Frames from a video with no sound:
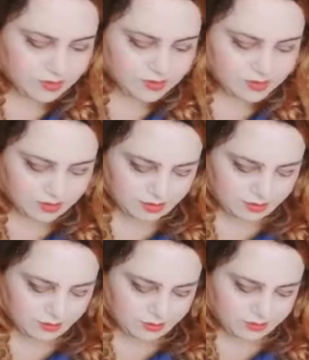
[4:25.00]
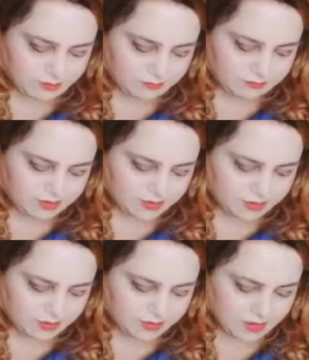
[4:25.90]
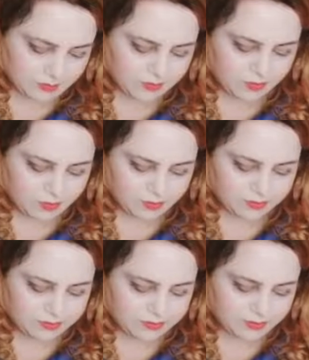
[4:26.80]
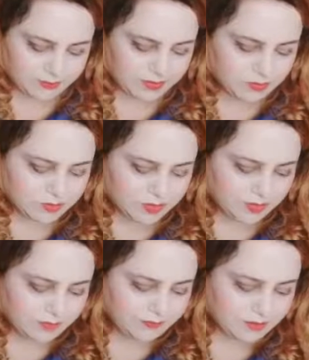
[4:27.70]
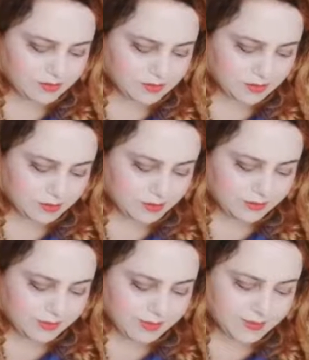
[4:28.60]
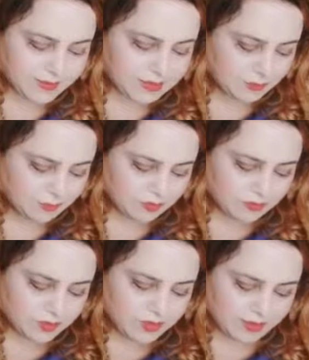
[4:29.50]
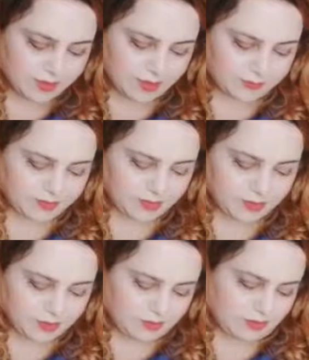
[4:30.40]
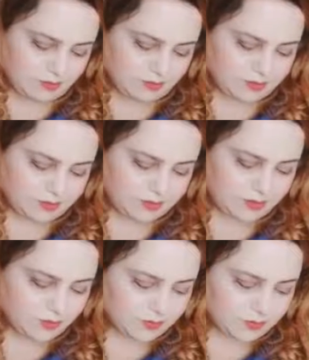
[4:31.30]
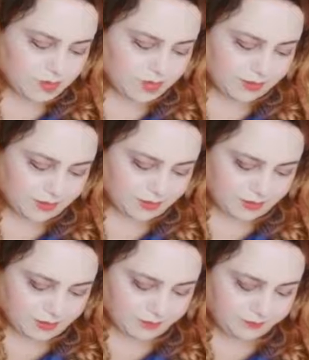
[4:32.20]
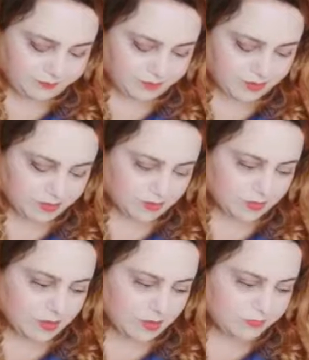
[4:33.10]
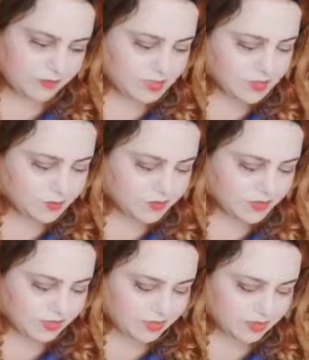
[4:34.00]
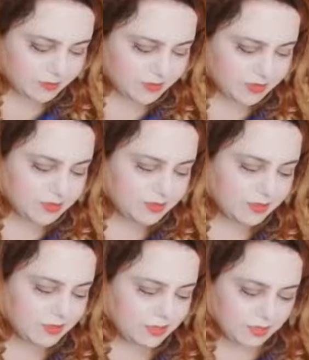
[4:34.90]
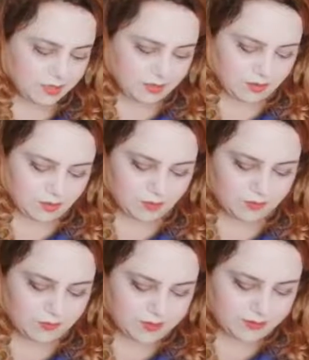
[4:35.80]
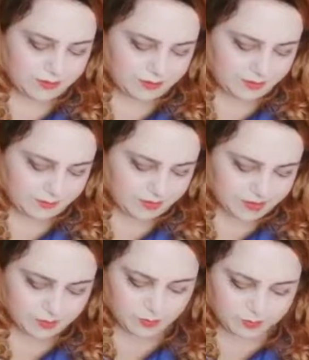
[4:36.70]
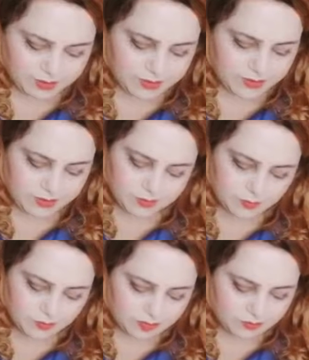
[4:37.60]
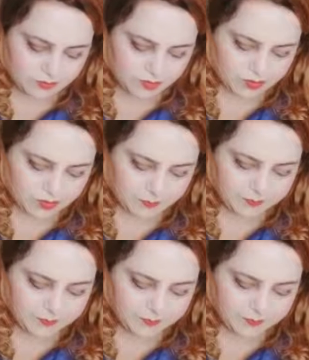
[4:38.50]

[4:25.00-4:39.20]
चीनी मिक्स करने से आपको जो होगा कि स्क्रबिंग हो जाएगी फेस डेड सेल रिमूव हो जाएंगे आपके और स्किन जो है ना शाइन करेगी हाफ़ टी स्पून चीनी शामिल कर दें और वन टेबल स्पून या टी स्पून आप जो है ना